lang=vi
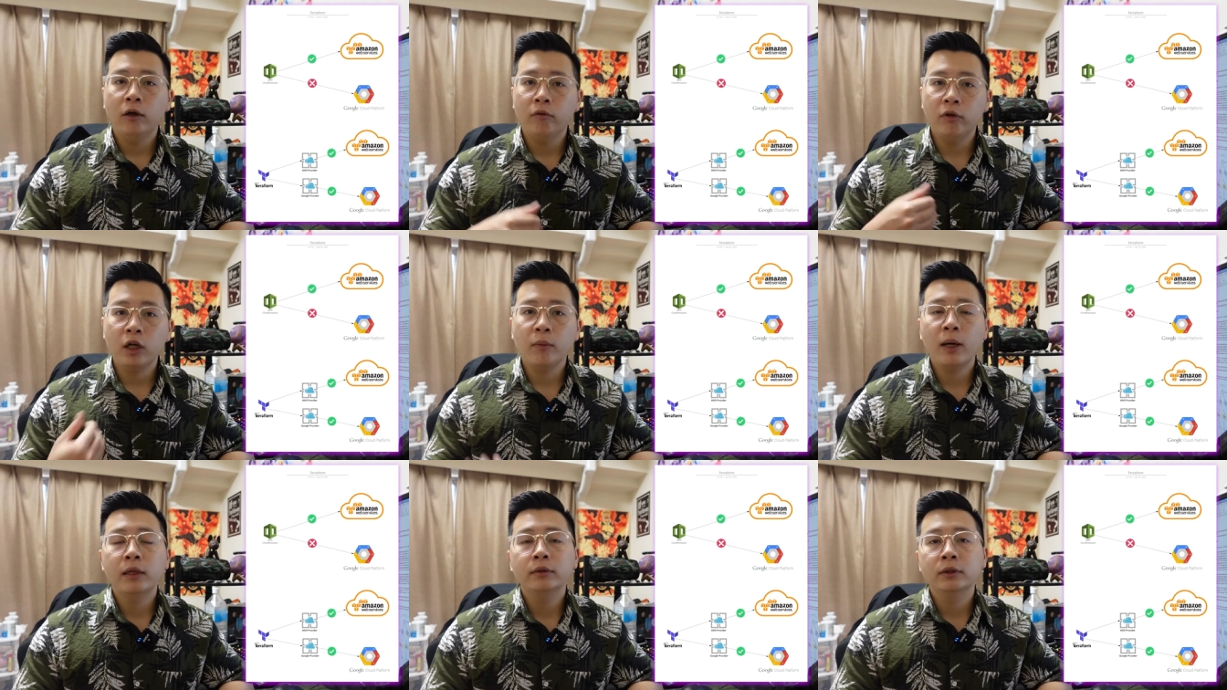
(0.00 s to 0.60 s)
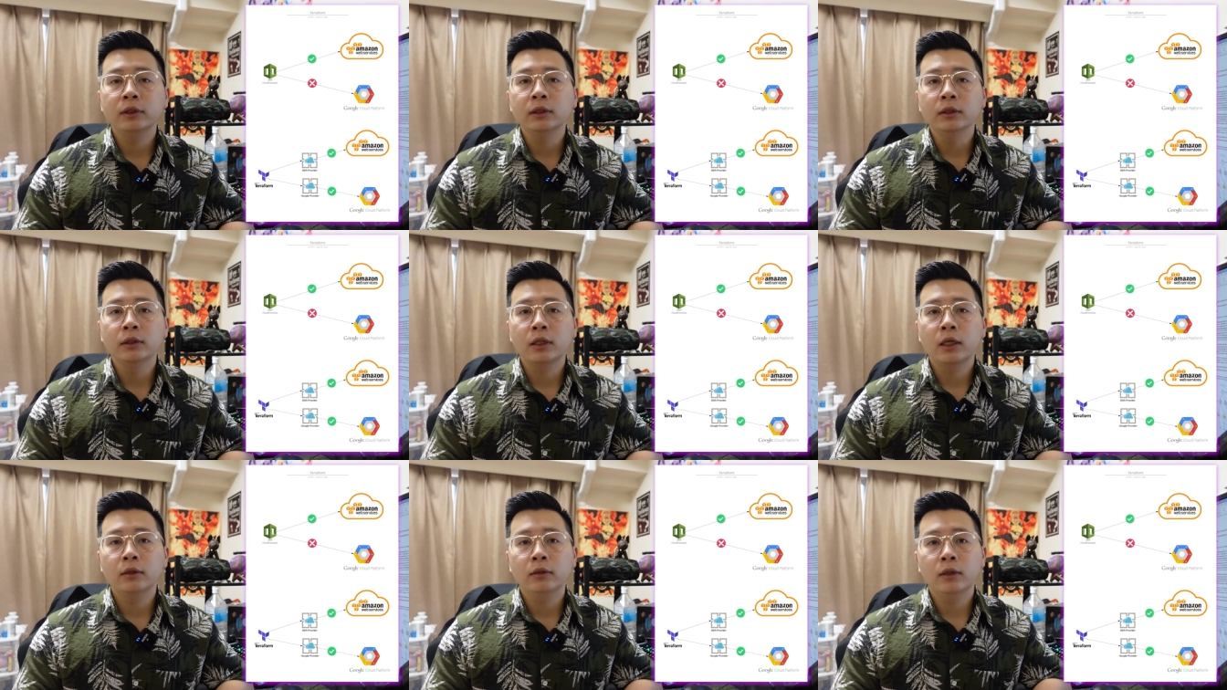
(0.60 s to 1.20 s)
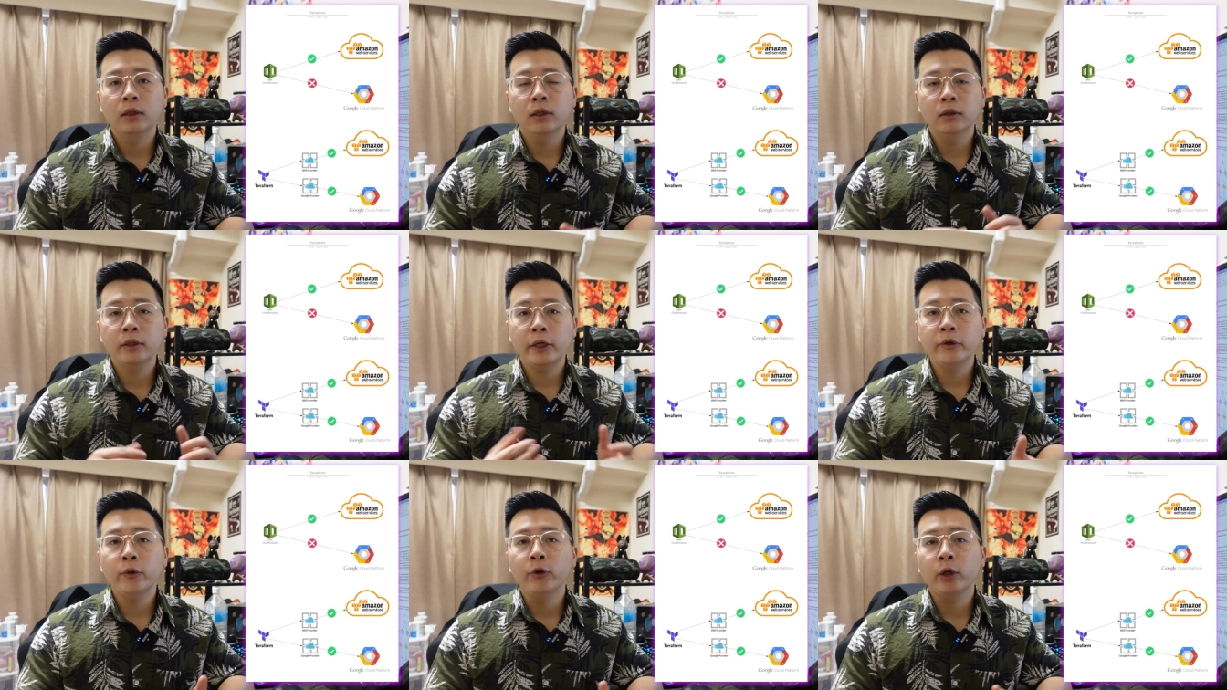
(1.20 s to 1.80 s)
và vâng, các bạn chỉ cần uh,
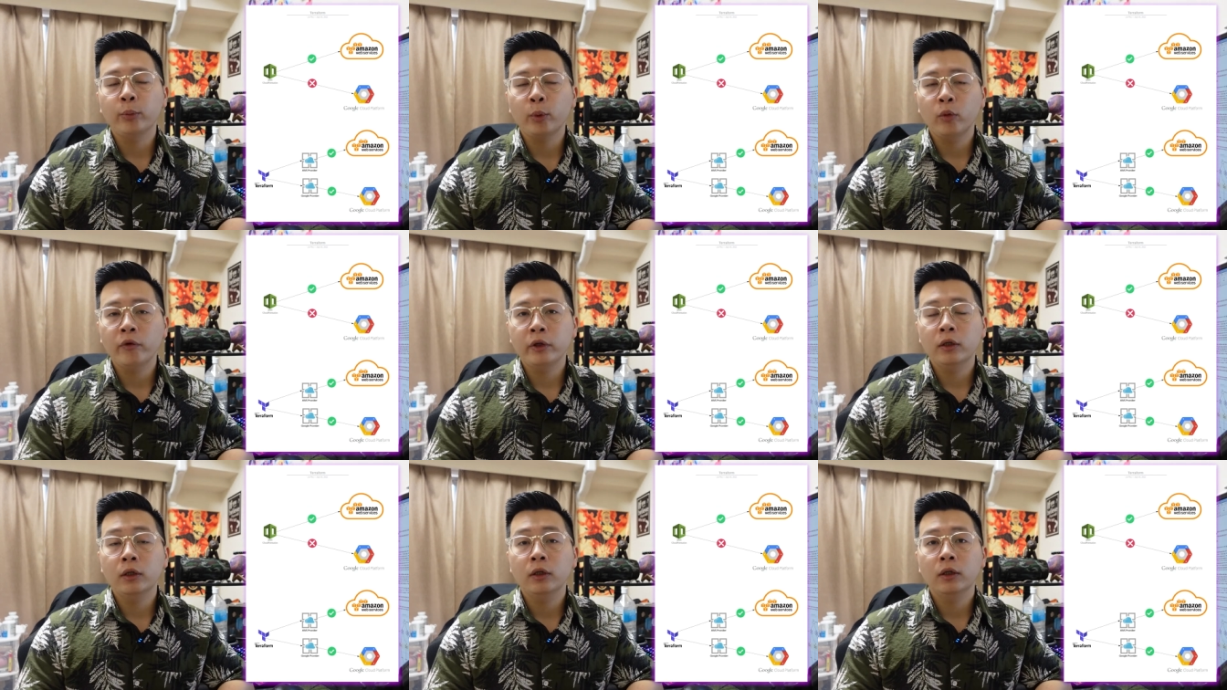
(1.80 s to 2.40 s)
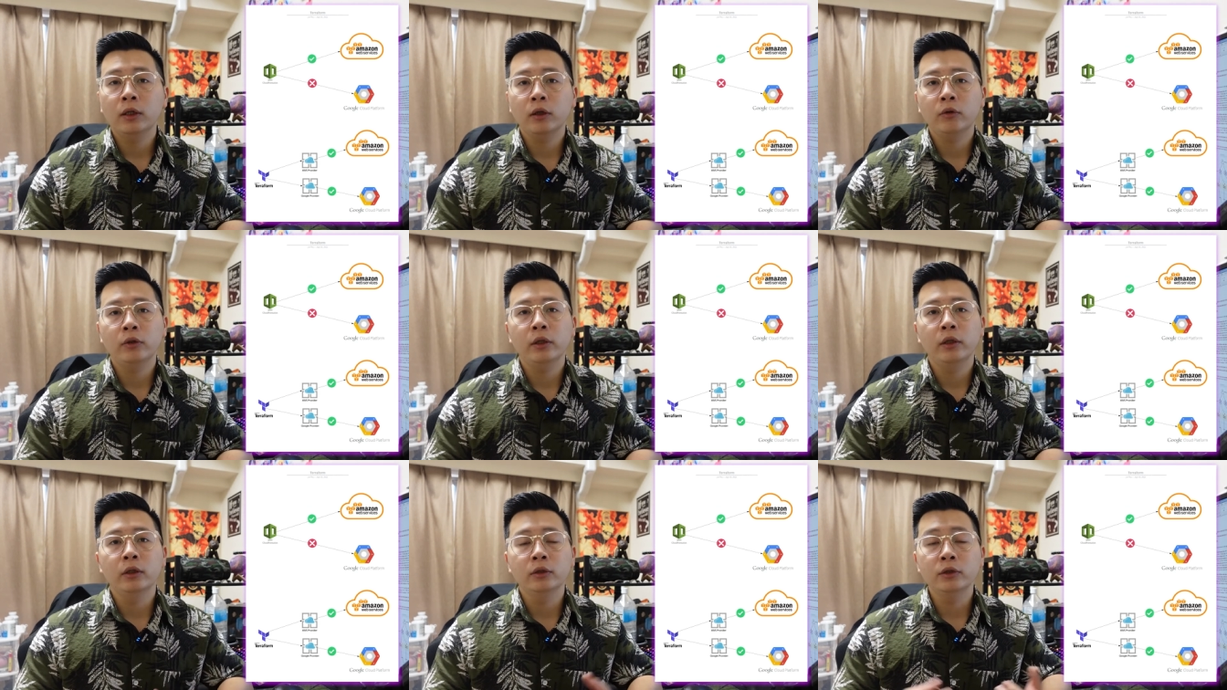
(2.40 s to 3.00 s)
thay đổi cái provider là có thể